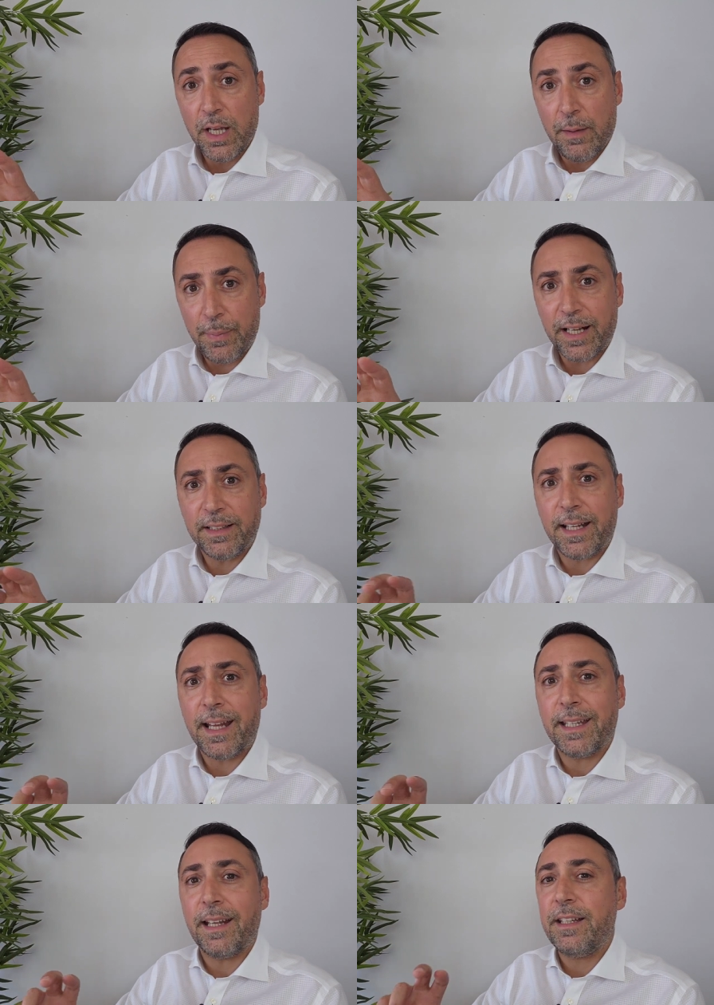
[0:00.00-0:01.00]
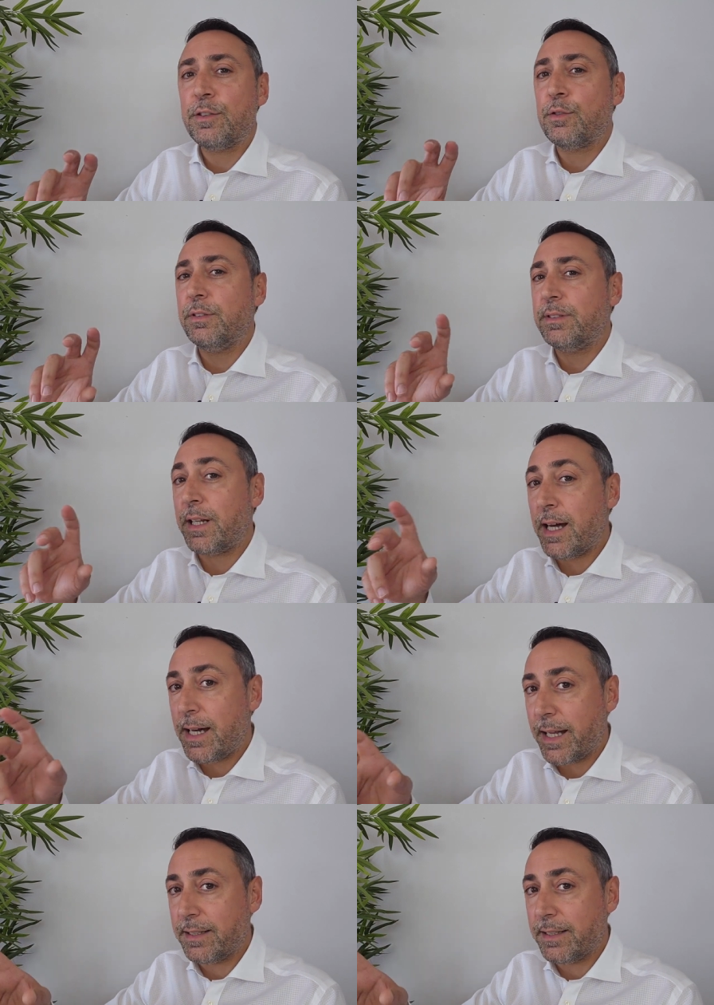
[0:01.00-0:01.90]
per andare anche a riscontrare